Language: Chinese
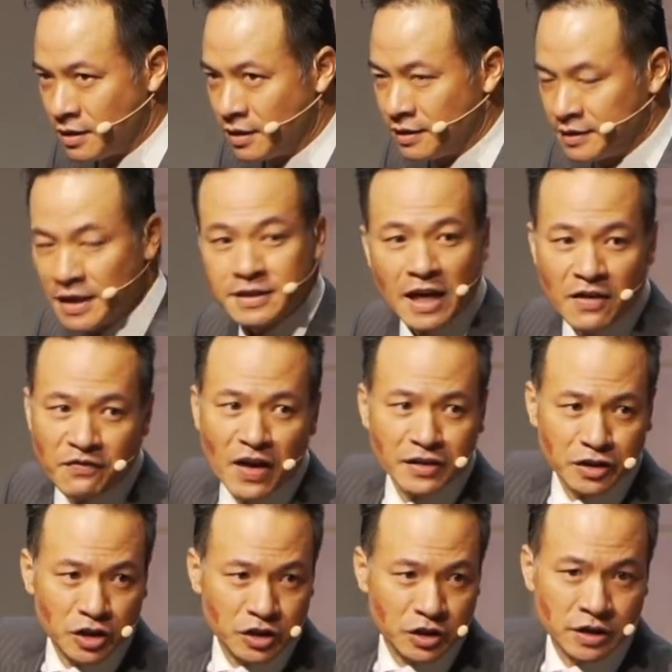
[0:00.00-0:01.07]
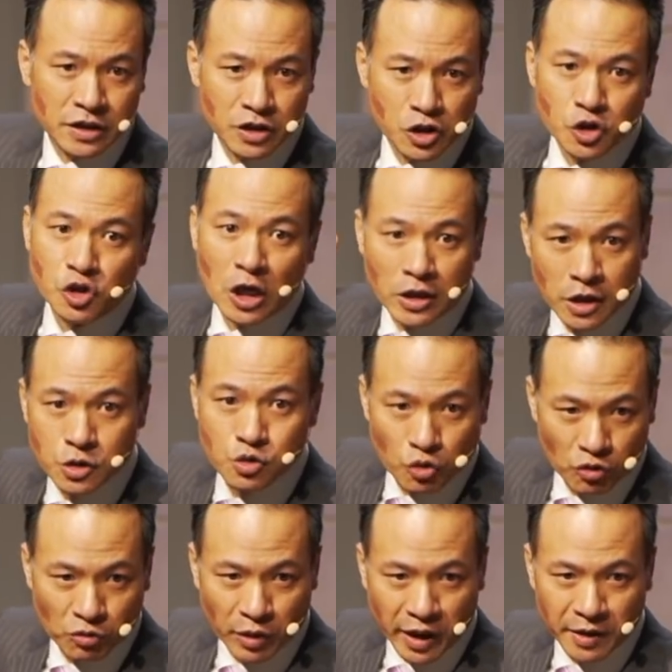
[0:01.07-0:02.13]
接下来发生的事情是神的
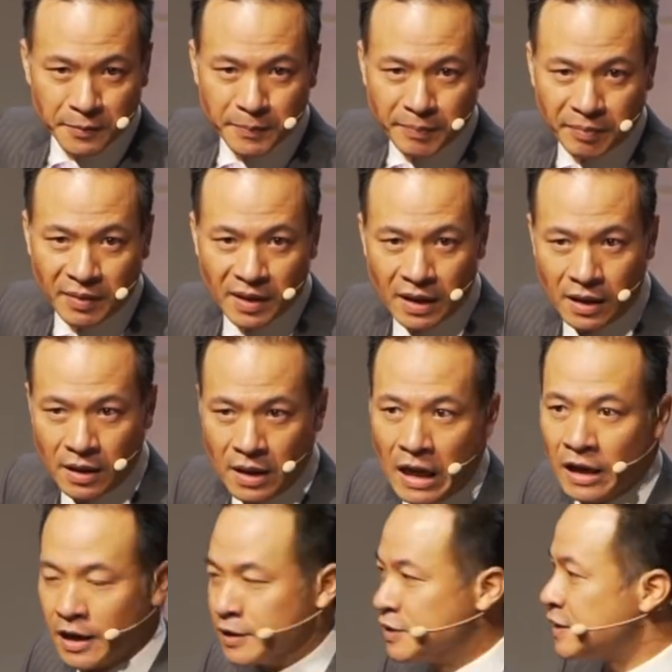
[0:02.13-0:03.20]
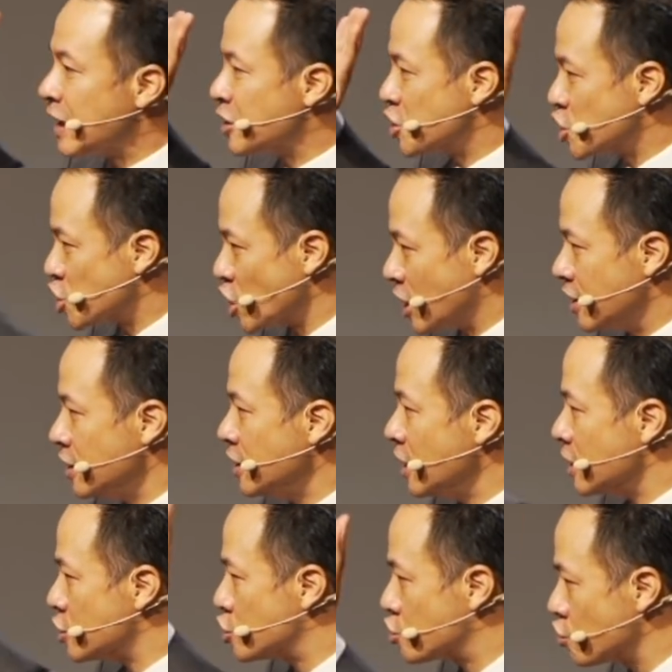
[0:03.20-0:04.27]
作为，可是在神
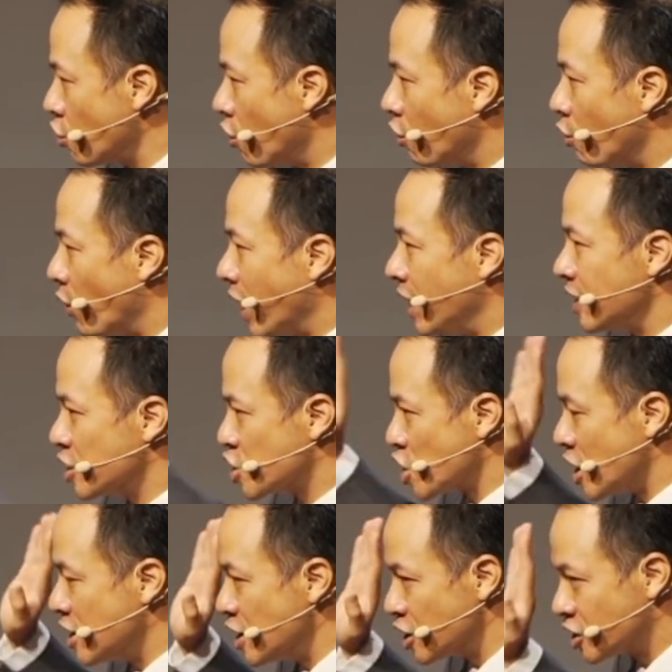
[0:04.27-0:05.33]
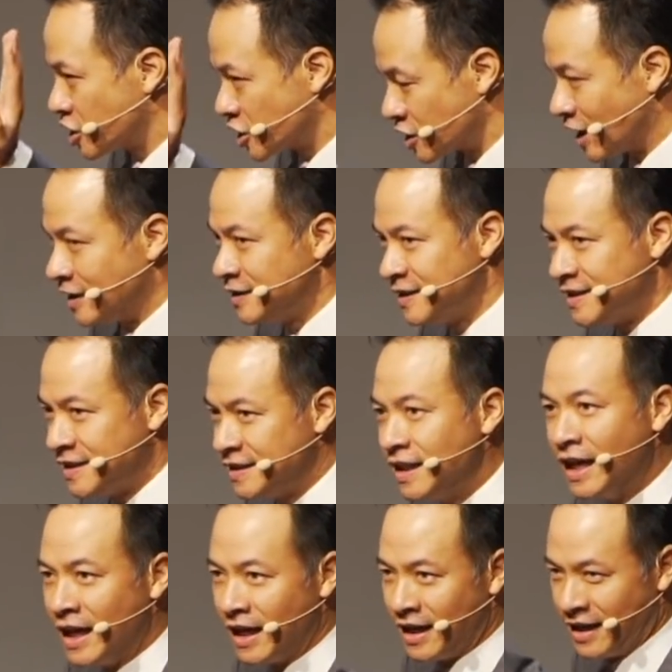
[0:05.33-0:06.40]
的作为、神的神迹
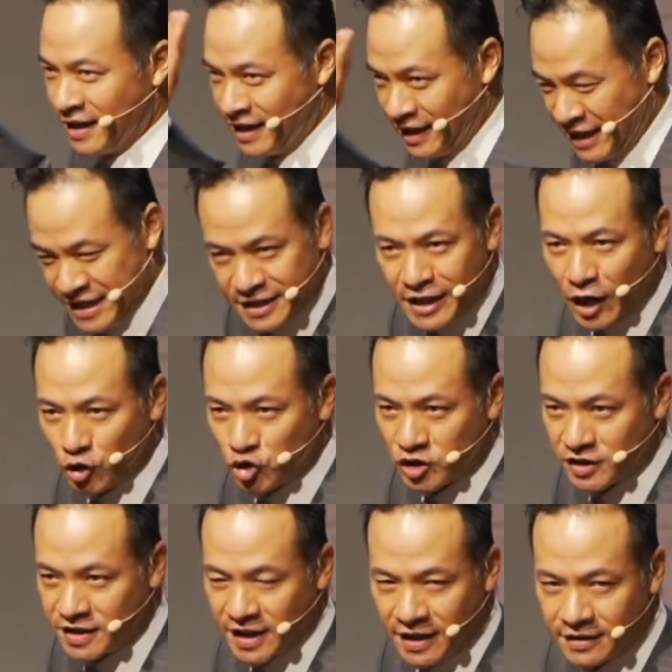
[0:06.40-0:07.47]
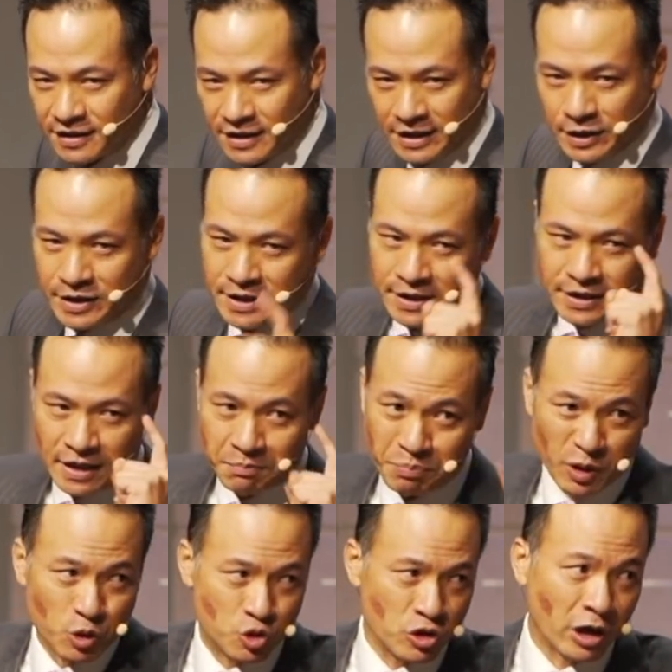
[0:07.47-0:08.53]
临到之前，以西结
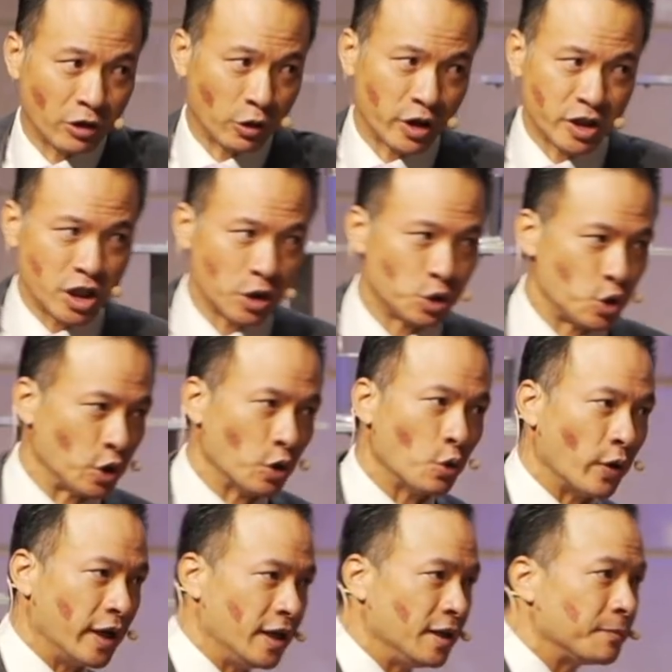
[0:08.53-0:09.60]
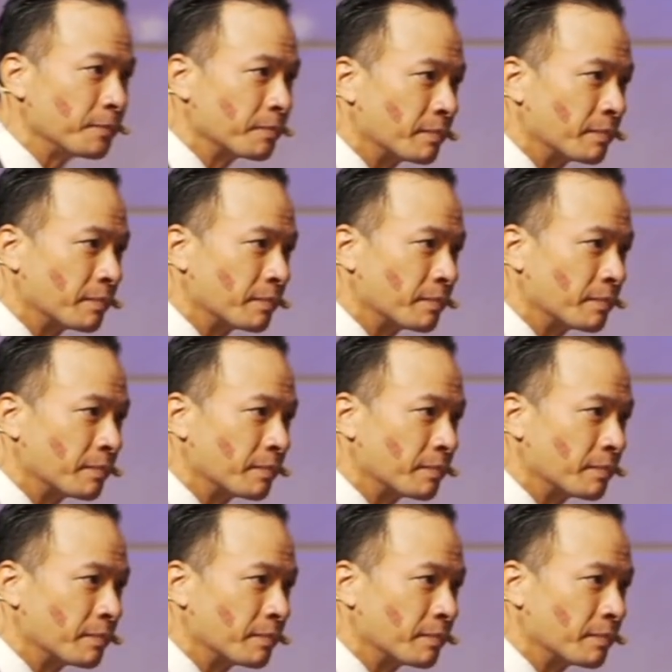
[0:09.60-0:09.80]
必须要有一个正确的回应，